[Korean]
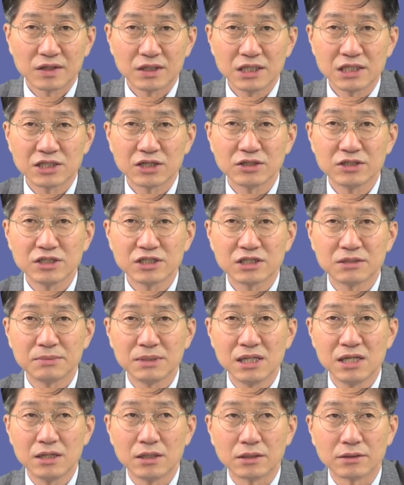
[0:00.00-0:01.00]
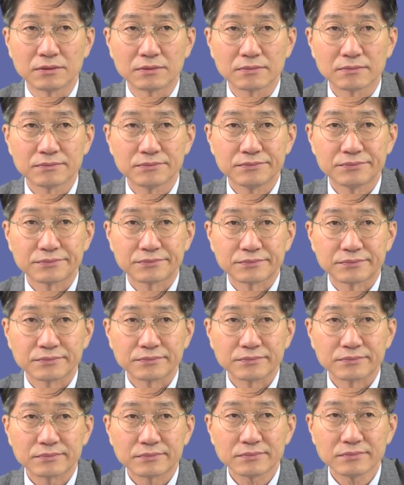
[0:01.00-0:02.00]
이천이십일 년,
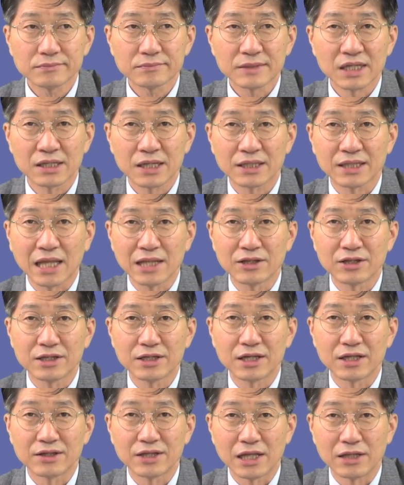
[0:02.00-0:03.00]
그러니까 내년이네요.